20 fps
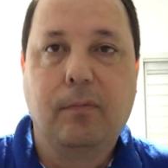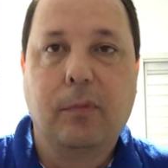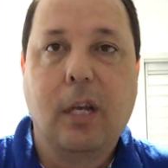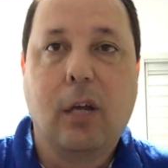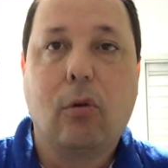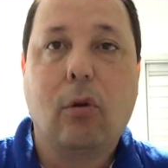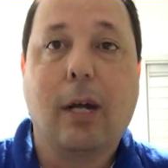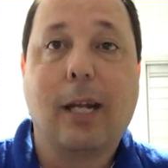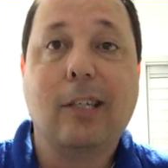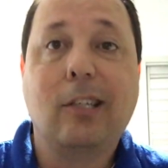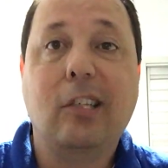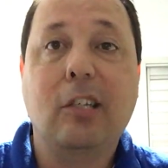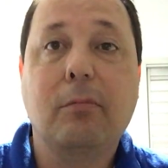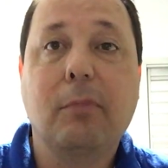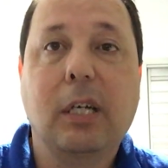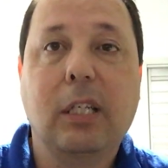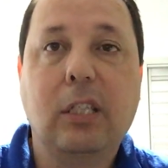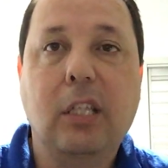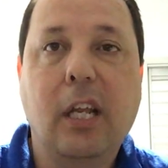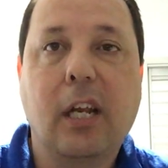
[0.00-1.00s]
Agora, se
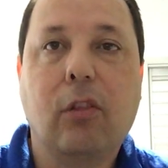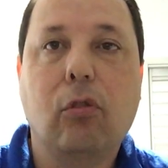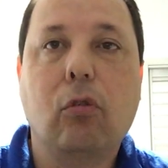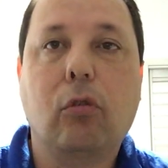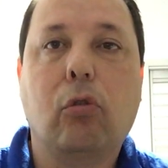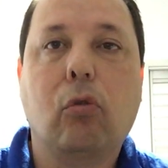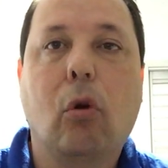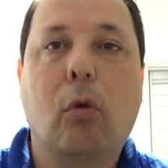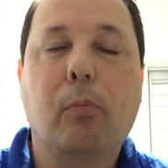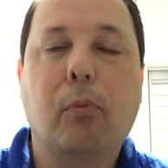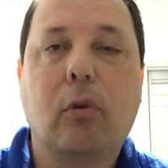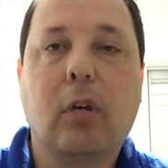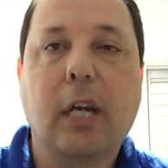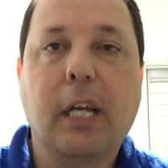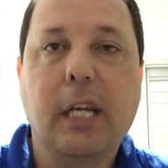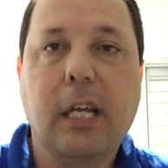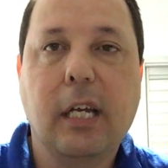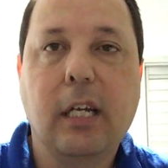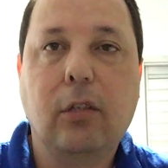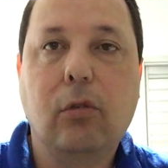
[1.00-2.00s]
manter no topo
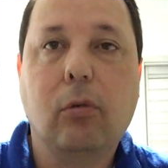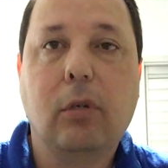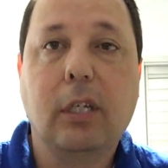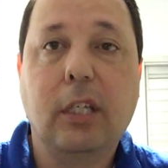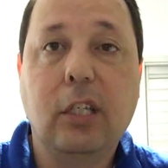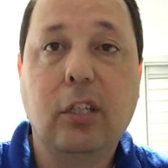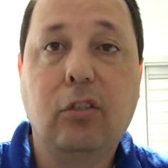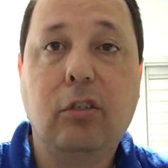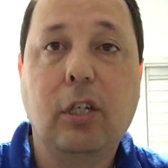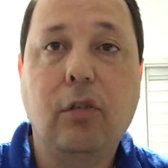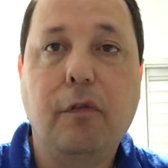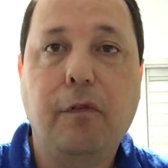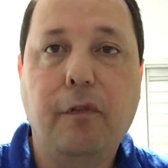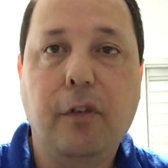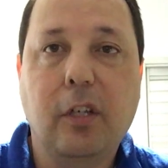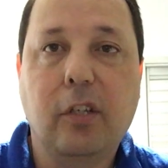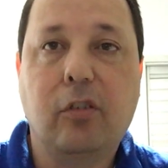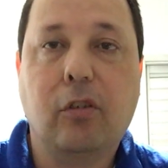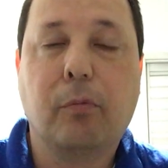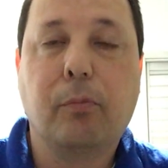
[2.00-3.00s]
ganhando, isso é
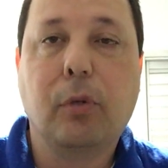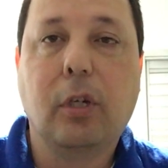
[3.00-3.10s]
difícil.